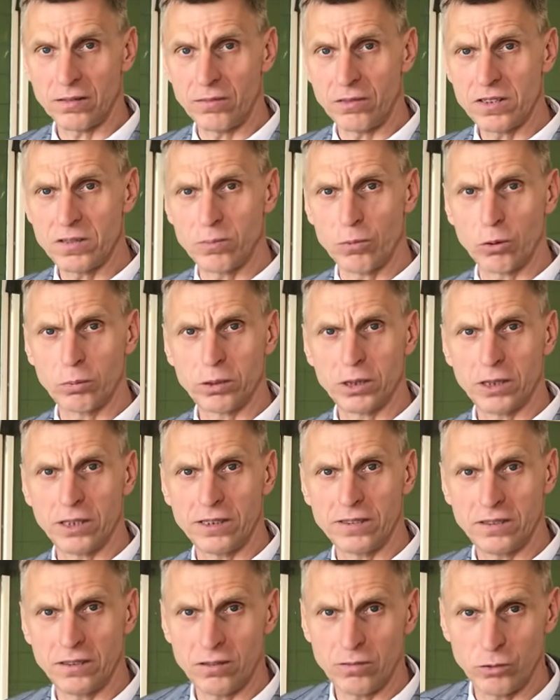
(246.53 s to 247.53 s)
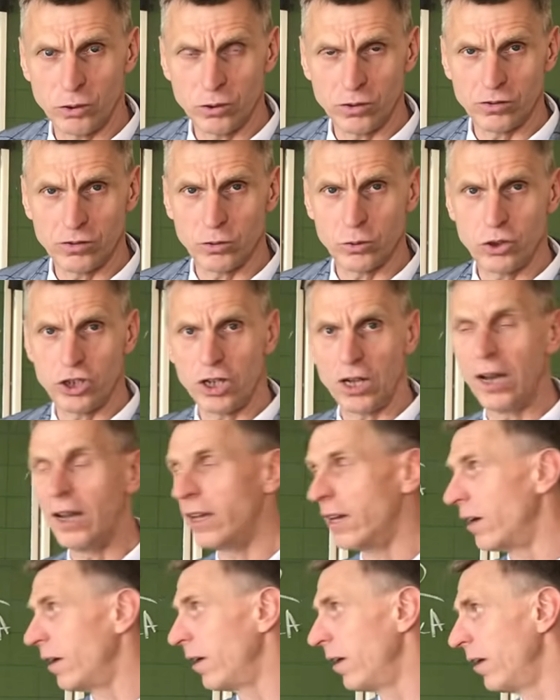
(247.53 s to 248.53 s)
В восьмом классе его
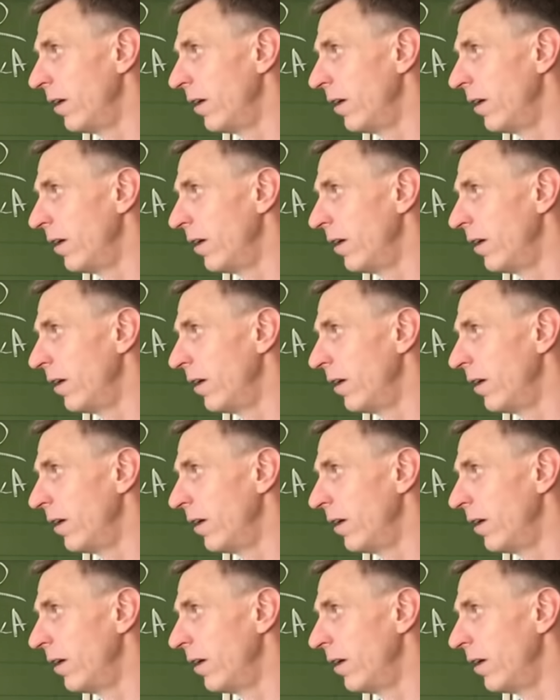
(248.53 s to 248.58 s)
изучали.